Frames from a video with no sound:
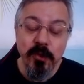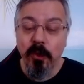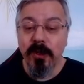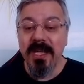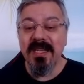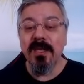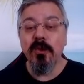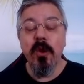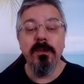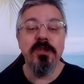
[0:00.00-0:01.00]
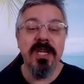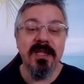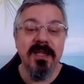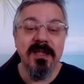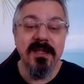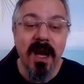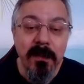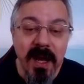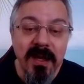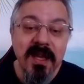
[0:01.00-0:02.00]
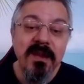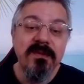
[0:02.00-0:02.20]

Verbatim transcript: çok ilgi görmeyecektiniz ama